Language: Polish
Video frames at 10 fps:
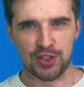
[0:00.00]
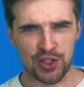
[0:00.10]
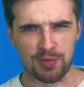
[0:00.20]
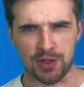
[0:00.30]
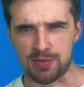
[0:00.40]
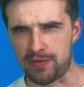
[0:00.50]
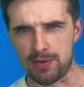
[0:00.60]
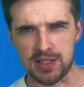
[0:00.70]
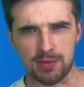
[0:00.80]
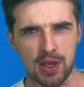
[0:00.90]
Dziś
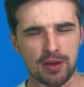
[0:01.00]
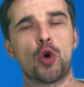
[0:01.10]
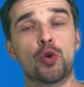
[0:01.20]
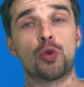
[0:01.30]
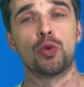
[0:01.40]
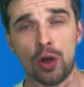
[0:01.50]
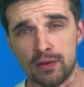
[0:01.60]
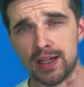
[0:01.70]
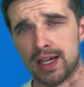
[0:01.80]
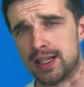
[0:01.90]
porozmawiamy sobie o
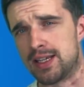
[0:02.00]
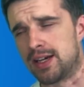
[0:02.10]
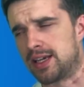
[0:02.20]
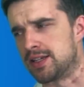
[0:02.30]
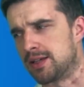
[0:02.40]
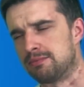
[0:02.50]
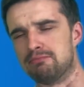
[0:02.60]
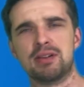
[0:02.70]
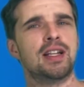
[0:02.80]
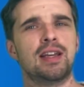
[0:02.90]
królowej, ale nie jakiejś
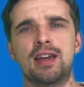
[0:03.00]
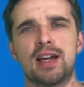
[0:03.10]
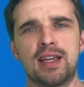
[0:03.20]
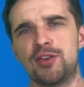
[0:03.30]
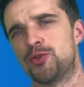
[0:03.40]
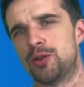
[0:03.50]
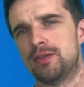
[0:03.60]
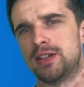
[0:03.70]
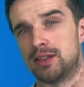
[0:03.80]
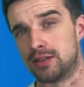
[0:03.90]
tam byle jakiej
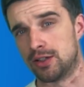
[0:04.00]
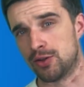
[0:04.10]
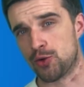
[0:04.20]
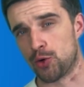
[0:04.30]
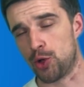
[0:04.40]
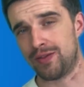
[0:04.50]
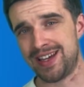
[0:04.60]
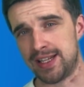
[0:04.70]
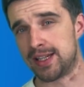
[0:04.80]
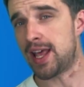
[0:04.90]
królowej, tylko o
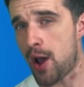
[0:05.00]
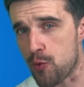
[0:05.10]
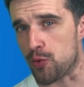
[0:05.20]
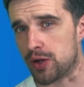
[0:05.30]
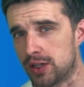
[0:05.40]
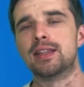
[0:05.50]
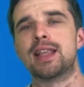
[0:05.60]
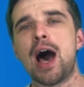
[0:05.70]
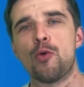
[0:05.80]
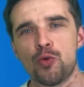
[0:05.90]
królowej nauk.
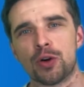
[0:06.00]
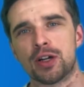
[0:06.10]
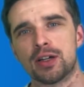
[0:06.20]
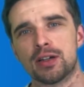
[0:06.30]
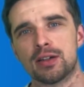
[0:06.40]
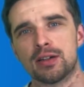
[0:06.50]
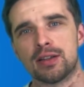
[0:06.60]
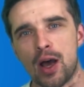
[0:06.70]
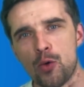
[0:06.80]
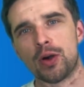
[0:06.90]
Nauk.
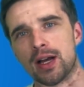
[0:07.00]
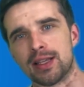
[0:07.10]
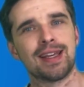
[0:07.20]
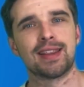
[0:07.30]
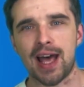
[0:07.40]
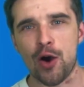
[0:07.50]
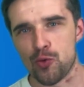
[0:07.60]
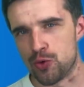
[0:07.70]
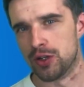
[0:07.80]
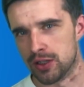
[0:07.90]
Nauka, nie
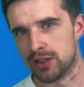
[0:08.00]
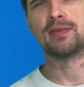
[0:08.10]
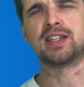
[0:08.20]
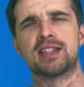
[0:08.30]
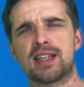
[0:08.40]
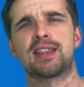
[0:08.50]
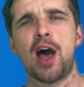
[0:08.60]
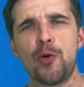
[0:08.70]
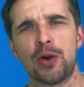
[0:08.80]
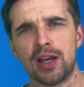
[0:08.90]
nauk. Weź się za
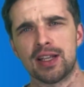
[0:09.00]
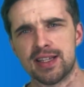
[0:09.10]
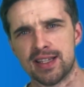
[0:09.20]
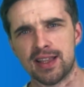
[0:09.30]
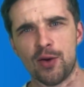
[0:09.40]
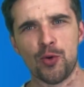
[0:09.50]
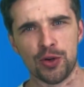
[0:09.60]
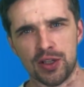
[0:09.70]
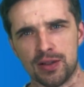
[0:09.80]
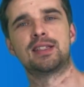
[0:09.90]
naukę, a nie za
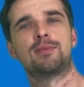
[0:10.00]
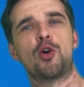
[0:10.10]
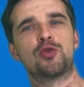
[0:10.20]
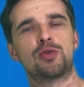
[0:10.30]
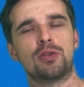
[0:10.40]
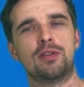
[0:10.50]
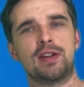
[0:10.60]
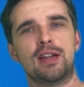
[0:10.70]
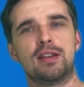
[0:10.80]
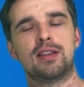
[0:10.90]
nałogi. Zatem o
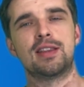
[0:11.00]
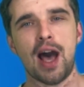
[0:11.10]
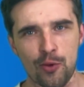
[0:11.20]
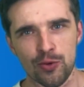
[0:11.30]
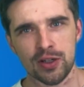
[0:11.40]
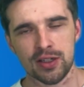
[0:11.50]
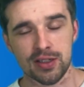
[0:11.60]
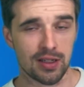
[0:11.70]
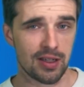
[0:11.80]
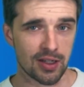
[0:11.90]
królowej nauk,
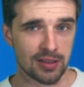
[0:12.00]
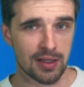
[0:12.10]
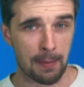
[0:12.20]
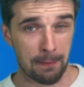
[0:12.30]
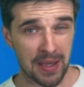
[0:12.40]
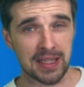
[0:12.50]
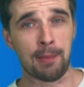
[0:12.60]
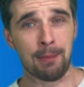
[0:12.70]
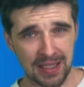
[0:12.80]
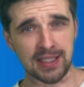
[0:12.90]
czyli o
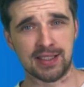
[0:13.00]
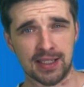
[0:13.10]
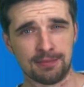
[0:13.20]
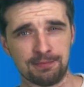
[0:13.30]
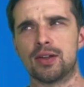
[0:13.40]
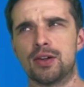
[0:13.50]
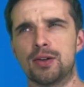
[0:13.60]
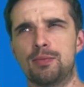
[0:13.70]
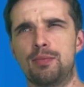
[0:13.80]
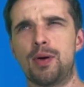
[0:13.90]
matematyce.
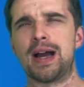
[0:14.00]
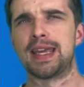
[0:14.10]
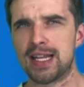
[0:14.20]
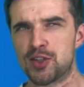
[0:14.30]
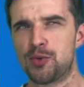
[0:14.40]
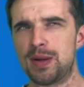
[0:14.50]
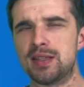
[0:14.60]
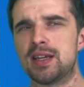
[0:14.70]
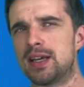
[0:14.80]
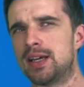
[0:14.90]
To po angielsku
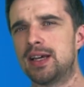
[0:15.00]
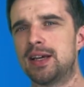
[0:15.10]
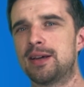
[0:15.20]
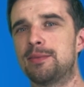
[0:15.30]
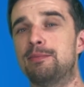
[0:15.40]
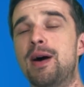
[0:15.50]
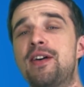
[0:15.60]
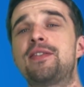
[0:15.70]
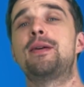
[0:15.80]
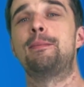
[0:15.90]
będzie
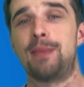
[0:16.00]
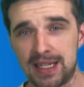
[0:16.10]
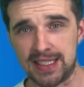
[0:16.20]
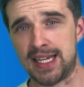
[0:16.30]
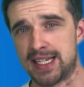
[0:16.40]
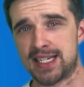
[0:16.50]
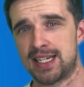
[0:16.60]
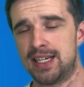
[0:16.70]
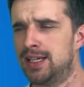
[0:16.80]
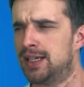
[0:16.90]

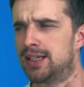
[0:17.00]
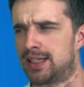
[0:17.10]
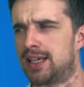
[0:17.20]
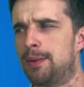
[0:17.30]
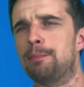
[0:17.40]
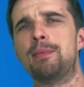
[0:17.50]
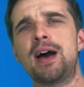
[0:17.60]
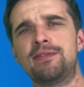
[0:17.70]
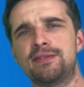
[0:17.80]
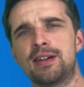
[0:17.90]
mathematics. Takie
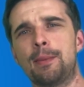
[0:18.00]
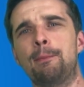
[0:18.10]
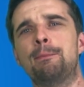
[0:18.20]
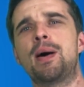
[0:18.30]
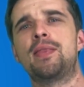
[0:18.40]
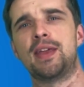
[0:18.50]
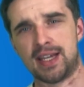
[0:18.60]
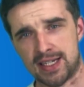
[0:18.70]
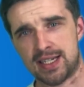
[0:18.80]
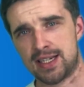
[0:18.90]

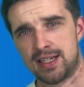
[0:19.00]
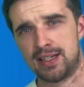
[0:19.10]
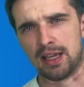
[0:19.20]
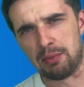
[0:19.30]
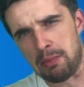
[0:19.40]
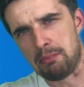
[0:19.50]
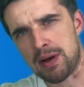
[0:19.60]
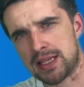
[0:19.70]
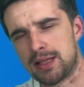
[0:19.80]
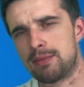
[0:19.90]
mathematics. Jakby
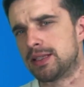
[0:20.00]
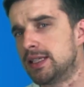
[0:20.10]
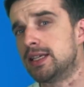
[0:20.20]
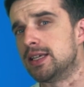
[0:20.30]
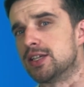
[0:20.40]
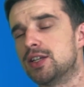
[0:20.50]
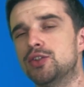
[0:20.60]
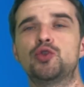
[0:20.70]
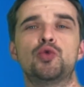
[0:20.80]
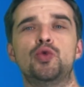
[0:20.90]
matematyki, jeżeli
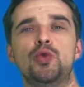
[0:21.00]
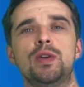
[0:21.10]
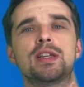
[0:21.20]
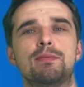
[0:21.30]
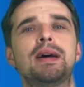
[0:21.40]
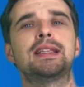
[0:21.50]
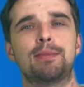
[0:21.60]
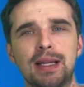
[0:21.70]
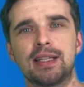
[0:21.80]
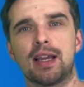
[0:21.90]
studiujesz
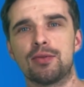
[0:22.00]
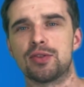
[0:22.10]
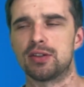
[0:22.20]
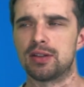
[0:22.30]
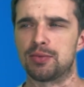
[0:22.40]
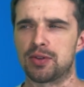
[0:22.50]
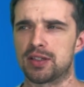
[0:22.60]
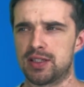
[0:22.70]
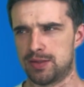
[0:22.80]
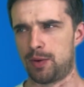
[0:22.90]
matematykę, czyli na przykład
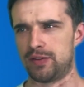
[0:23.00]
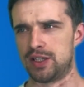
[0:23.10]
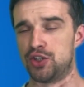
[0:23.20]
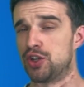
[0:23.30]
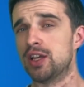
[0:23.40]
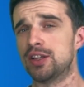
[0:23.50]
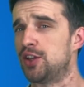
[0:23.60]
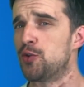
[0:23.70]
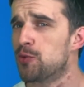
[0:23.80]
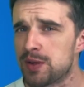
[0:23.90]
chcesz powiedzieć, że
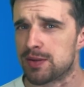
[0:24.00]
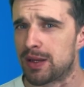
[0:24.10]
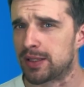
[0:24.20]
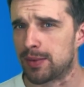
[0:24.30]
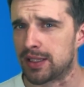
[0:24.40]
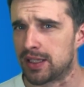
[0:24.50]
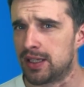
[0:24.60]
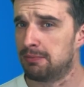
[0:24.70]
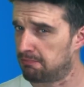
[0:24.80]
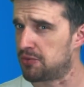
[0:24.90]
nie umiesz
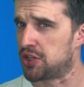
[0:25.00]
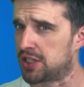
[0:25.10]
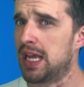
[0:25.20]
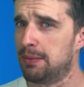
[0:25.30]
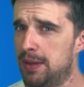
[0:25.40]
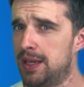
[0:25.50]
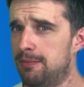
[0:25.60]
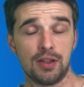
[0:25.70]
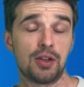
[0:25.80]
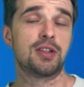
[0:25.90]
matematyki, just like me,
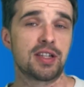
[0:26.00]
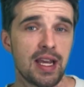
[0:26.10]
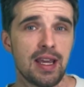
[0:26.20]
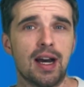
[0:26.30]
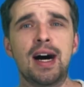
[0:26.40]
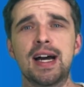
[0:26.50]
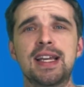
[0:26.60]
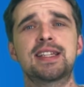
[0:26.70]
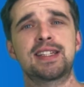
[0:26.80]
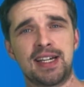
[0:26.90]
you could say
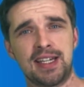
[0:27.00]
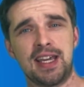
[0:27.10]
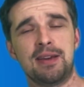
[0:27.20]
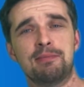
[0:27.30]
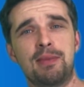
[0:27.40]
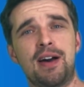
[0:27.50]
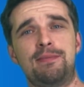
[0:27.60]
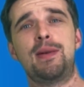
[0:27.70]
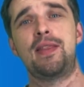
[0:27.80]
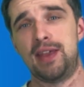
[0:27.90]
I study
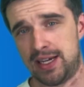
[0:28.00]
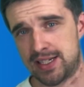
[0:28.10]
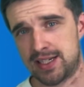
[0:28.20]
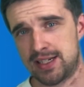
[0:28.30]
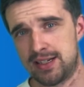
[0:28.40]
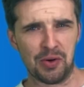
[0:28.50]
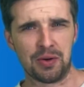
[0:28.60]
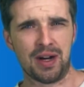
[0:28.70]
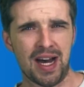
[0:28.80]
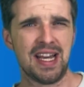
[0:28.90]
mathematics
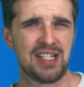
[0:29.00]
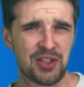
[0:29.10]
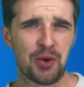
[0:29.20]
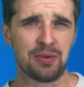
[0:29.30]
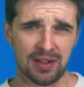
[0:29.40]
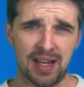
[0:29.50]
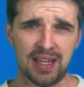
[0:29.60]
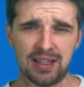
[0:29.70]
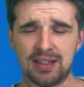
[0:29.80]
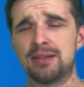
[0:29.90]
or I don't
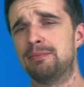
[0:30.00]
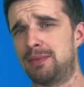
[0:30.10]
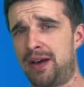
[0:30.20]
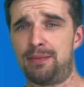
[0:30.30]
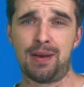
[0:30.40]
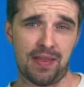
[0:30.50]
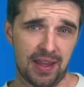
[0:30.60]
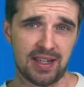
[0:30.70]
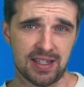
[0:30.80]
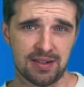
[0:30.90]
like
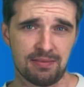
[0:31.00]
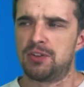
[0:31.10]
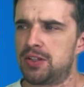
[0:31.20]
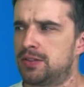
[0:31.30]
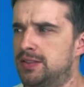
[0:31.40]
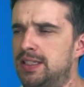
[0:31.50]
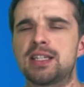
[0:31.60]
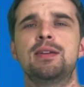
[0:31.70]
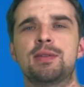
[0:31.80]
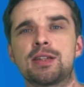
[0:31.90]
Mathematics. No to
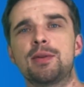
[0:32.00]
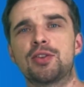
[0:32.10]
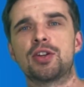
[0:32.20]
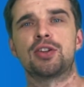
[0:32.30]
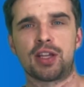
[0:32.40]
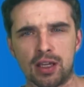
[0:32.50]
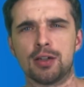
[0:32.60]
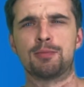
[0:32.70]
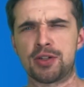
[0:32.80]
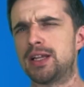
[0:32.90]
zacznijmy sobie od czegoś
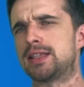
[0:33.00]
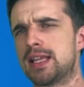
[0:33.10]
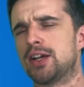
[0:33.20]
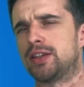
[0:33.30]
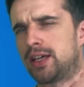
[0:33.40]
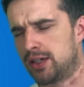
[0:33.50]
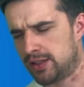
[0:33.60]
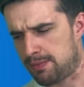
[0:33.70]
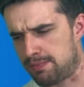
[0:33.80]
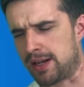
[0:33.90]
takiego przydatnego, takiego
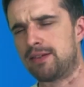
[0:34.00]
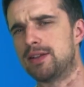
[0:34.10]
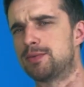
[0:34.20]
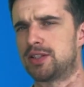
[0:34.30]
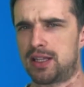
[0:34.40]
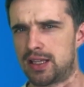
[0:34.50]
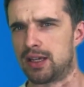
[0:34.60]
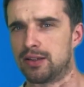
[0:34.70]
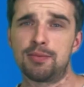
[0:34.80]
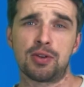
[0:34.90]
naprawdę
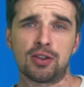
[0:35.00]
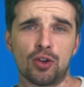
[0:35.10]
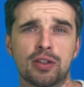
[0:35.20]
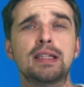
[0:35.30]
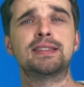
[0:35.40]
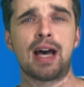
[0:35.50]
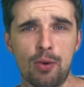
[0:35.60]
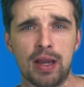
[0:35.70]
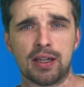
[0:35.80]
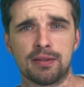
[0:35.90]
przydatnego, na przykład od
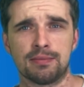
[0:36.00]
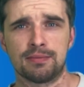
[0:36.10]
całek.